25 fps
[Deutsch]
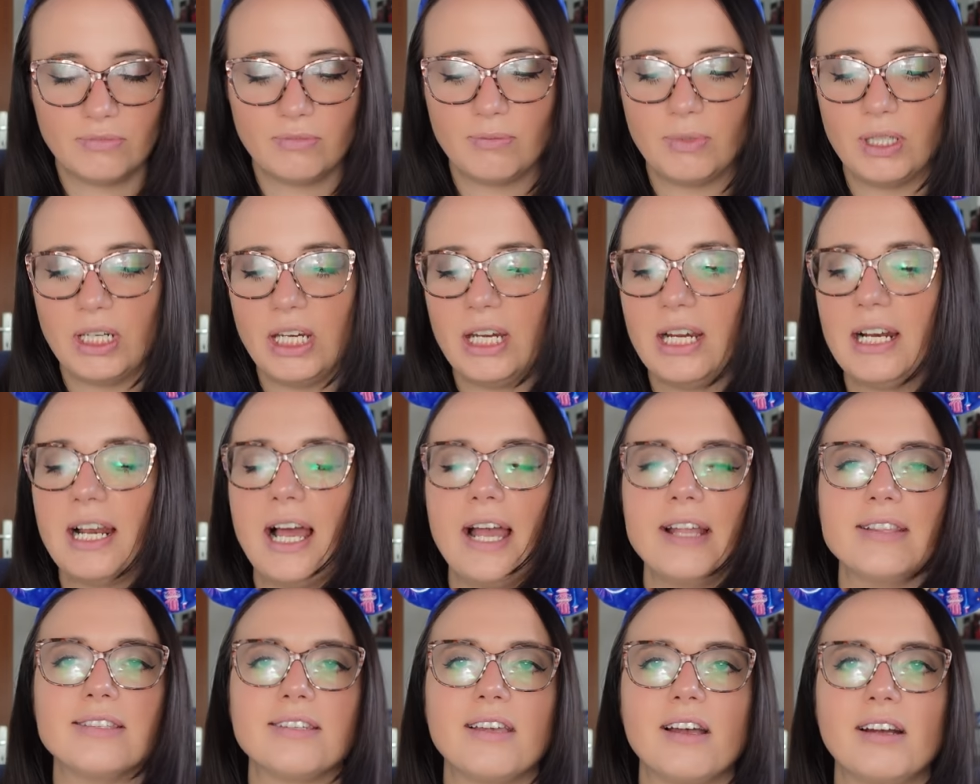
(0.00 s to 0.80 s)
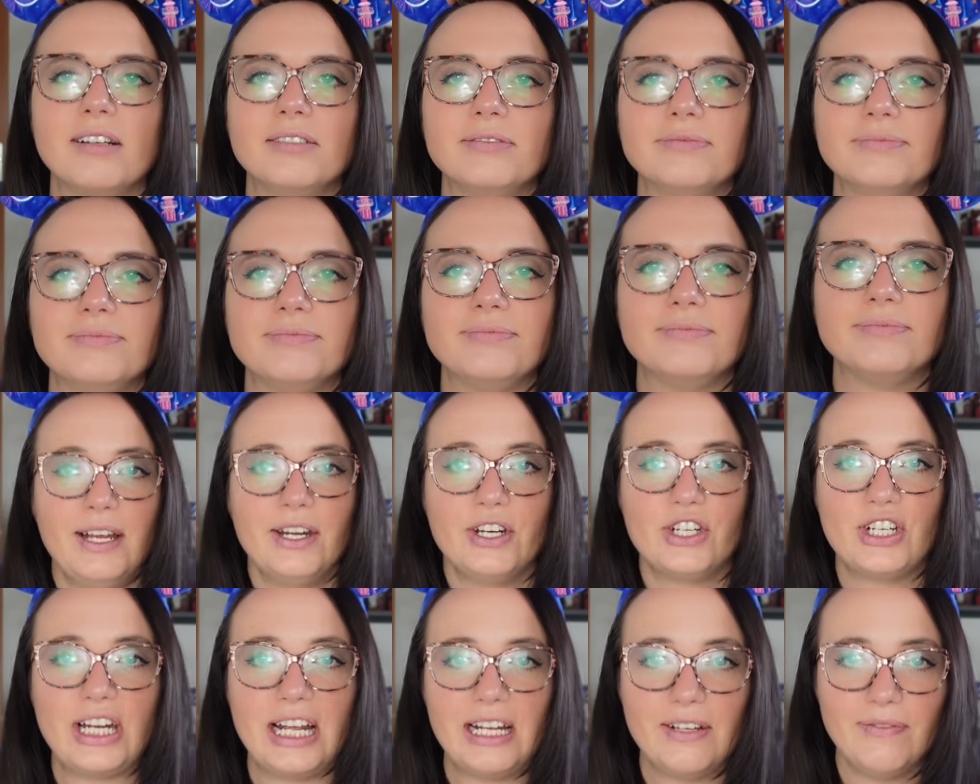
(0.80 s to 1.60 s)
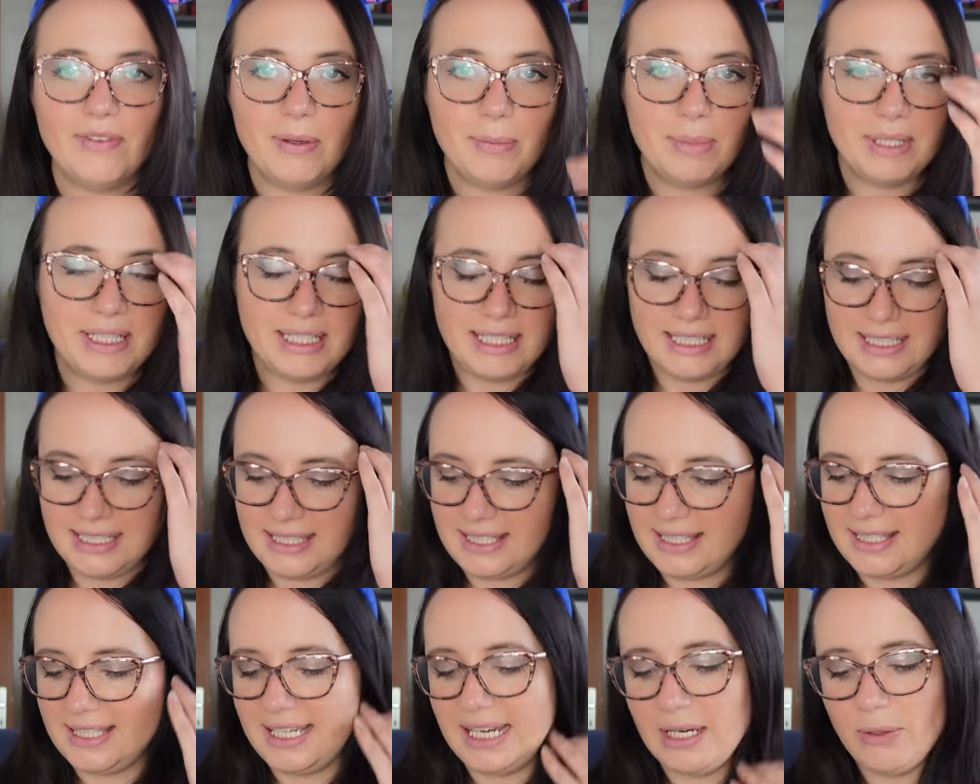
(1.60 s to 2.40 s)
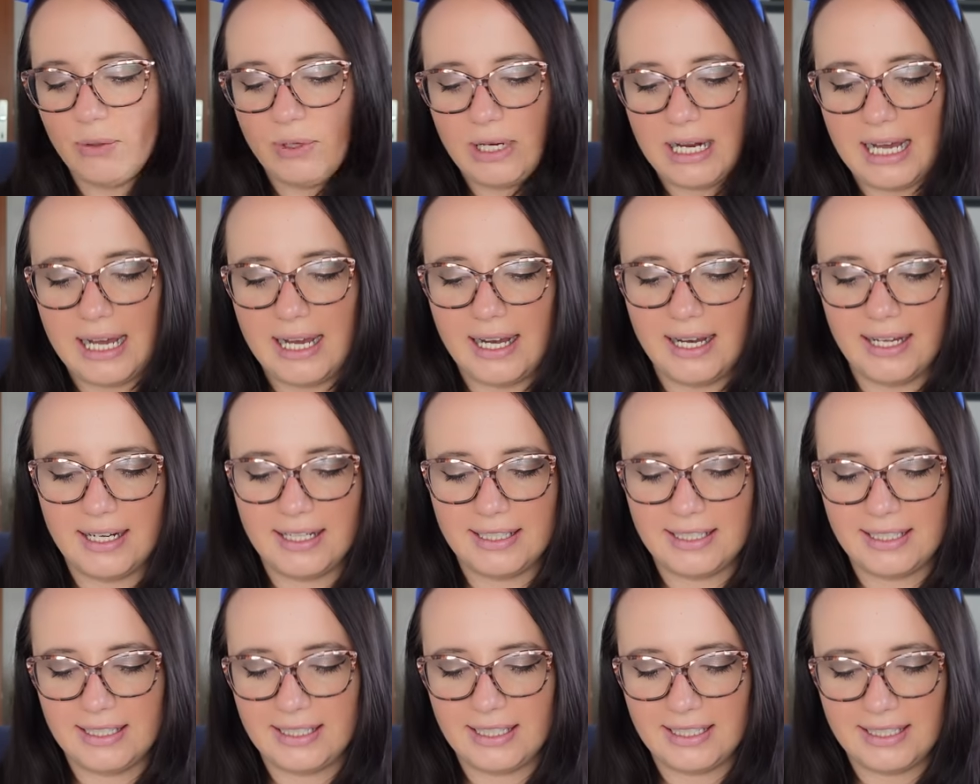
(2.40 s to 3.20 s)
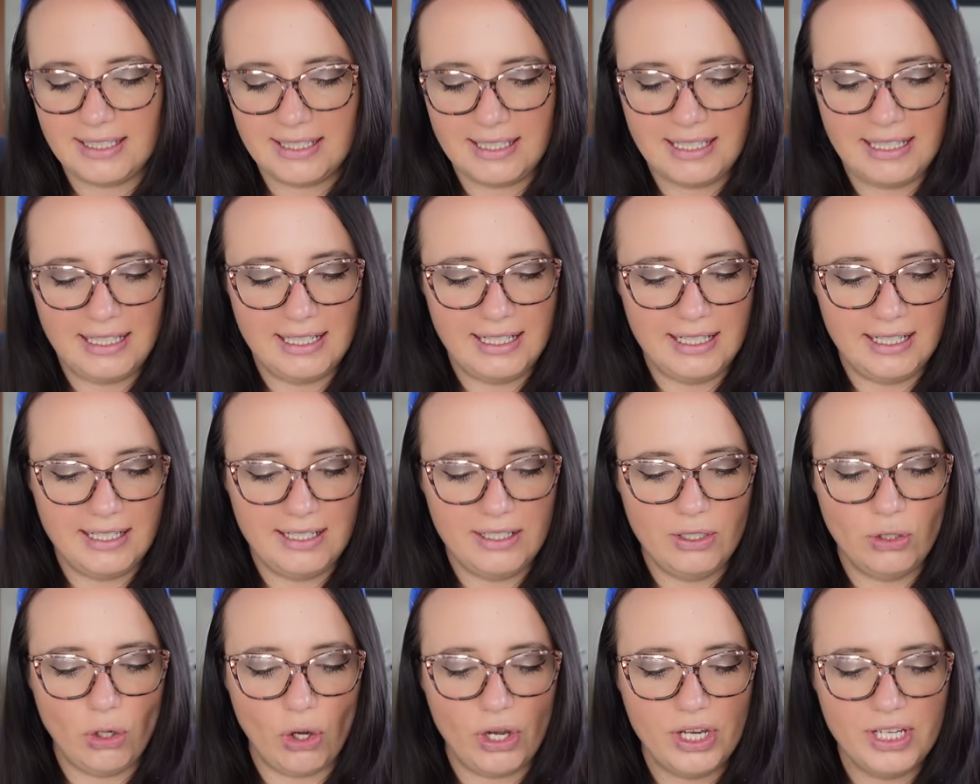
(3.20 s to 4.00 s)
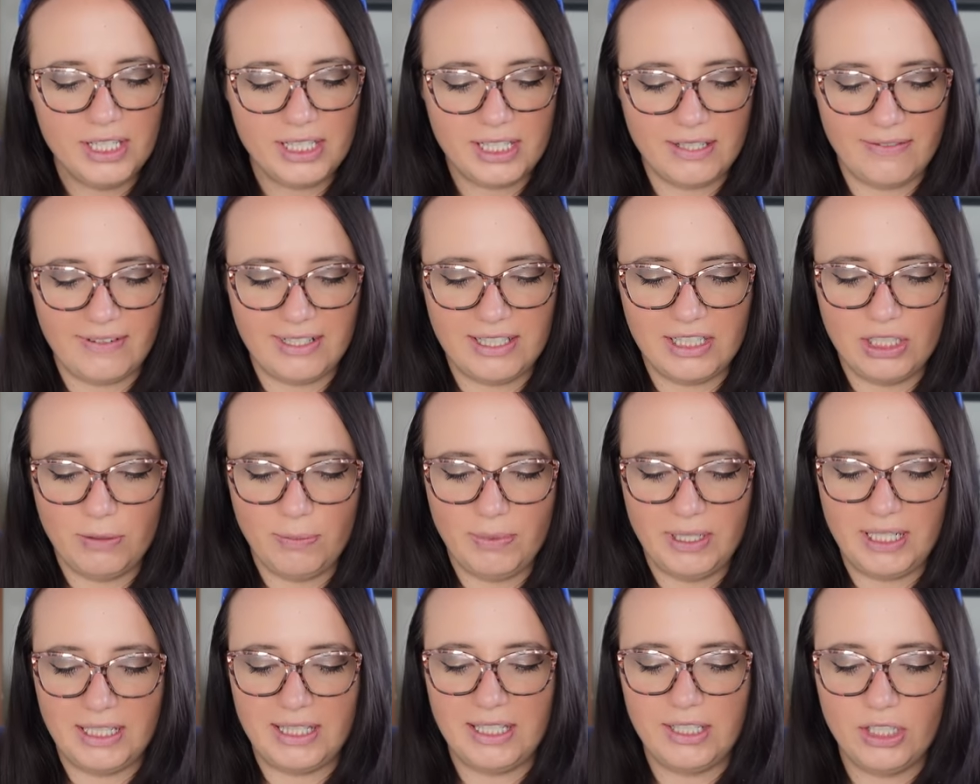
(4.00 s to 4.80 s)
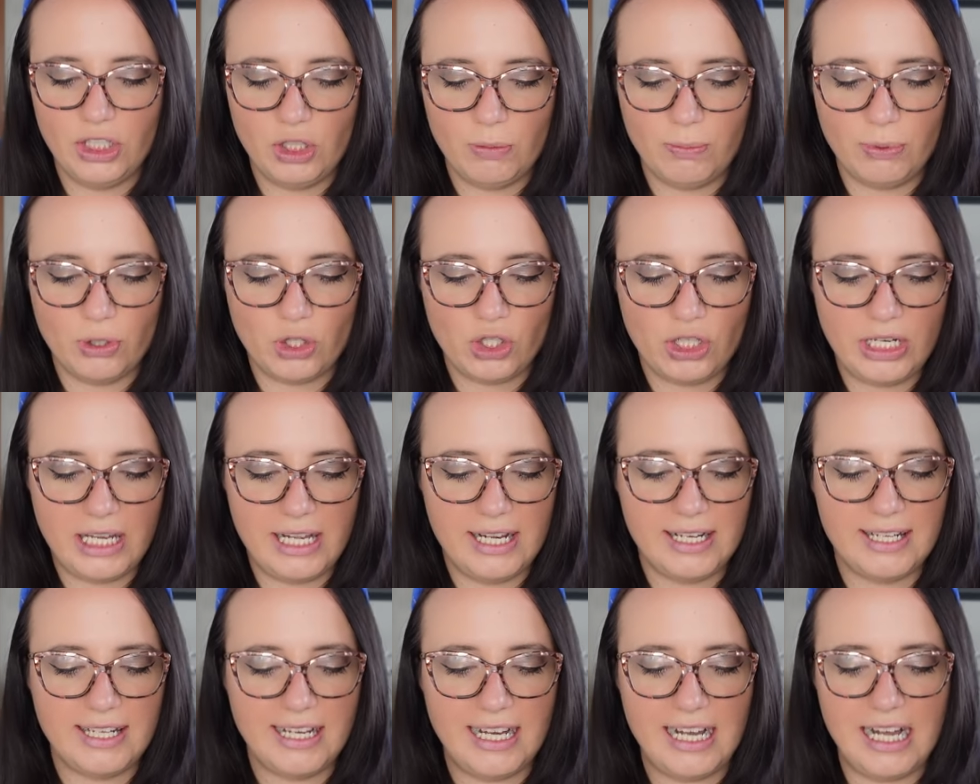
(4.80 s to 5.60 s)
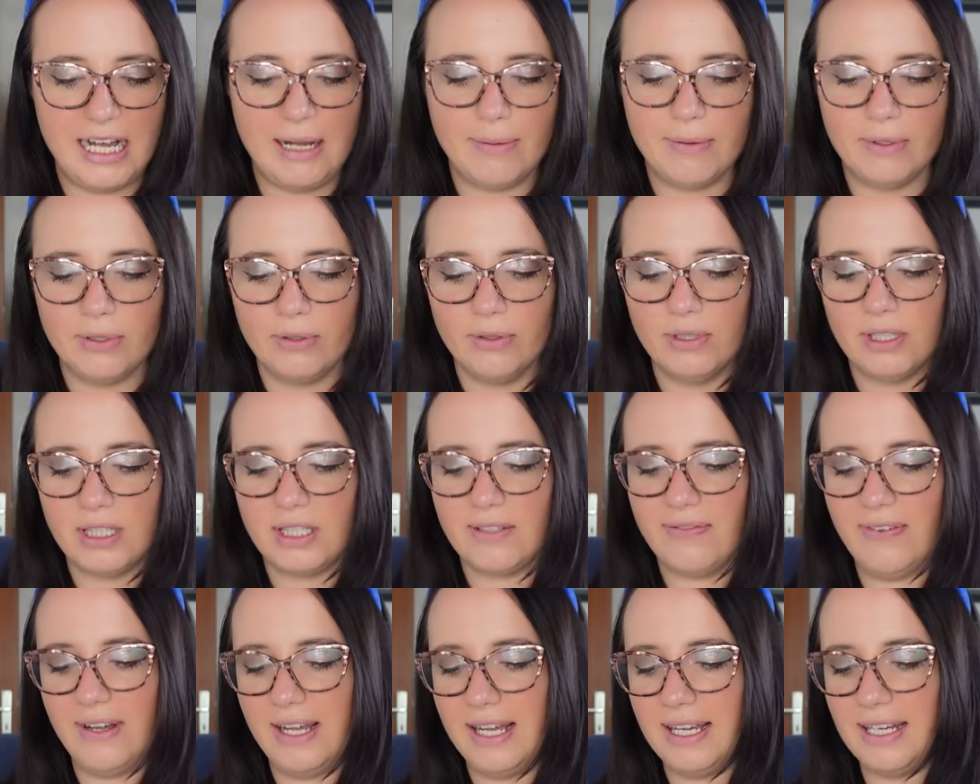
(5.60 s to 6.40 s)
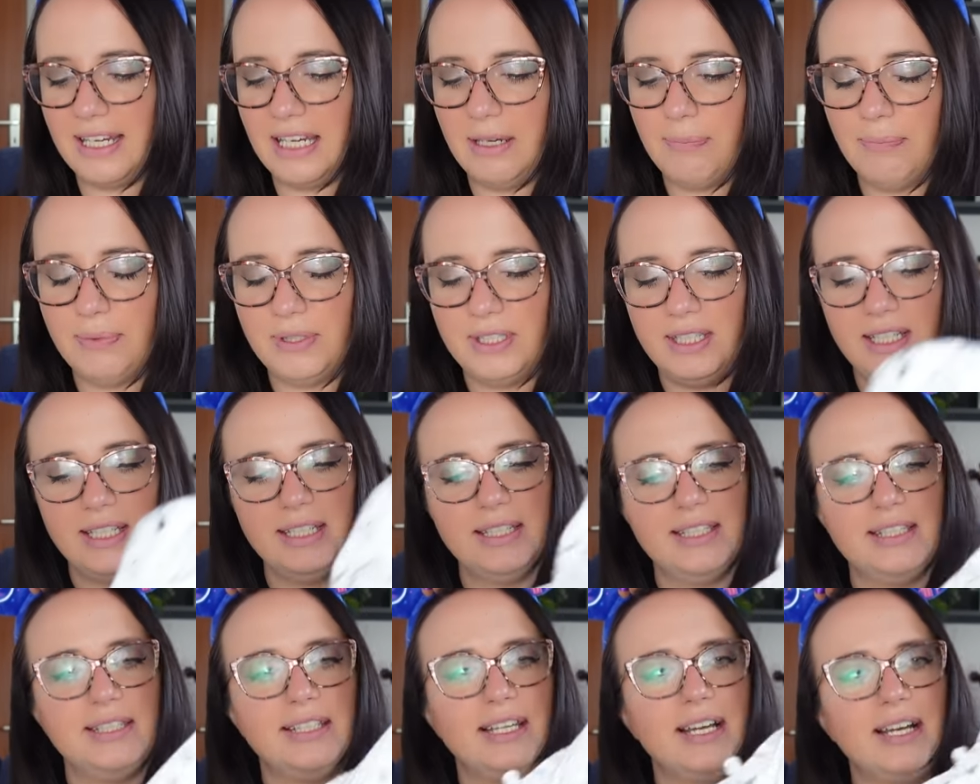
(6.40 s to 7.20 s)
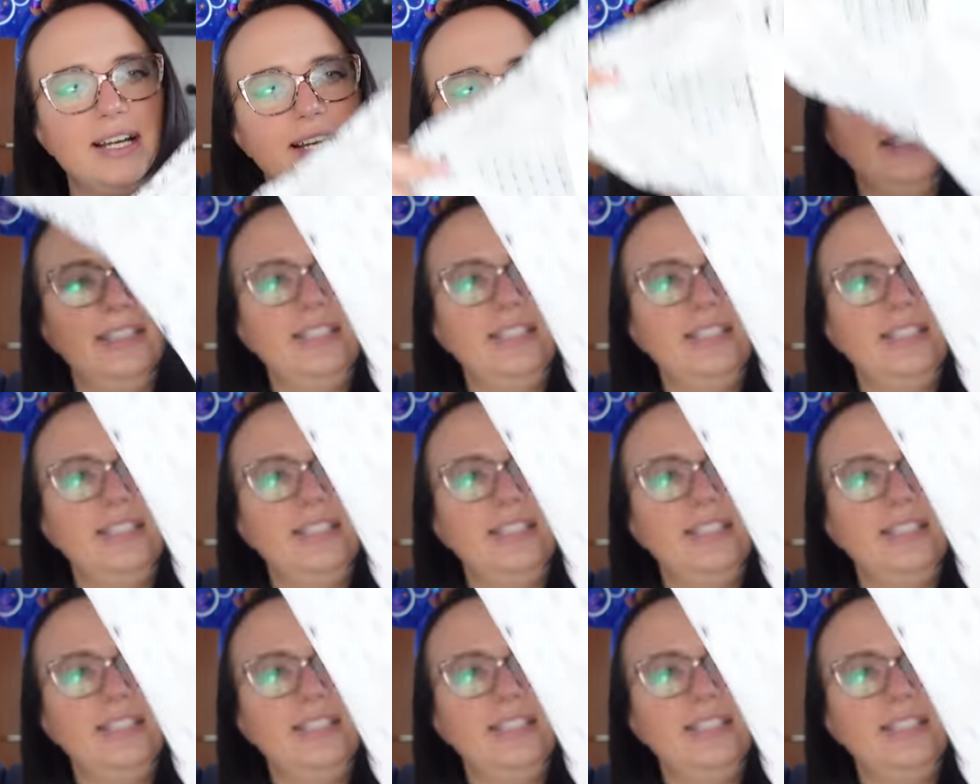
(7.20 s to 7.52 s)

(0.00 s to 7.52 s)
mit den kleinen Sachen. Starten wir mit C&A. Das ist das äh, Neueste, was ich mir tatsächlich bestellt habe. Und zwar gibt es jetzt da